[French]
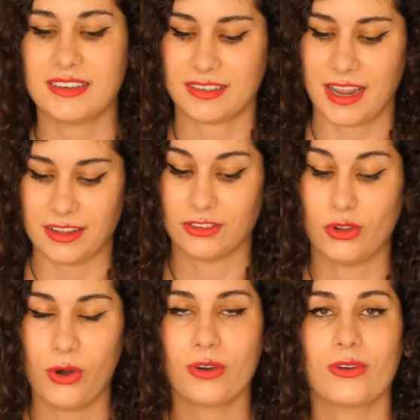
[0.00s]

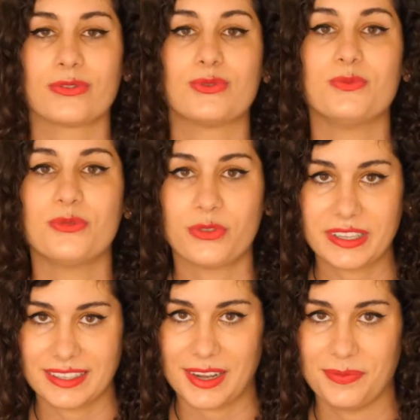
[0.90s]
J'adore quand tu me
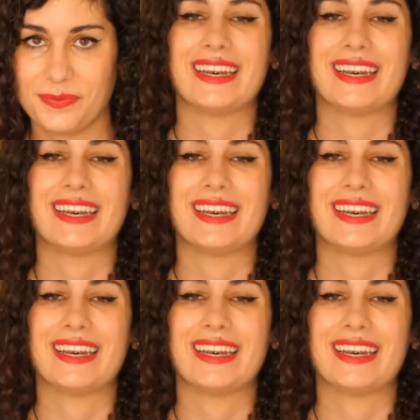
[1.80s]
fais ça.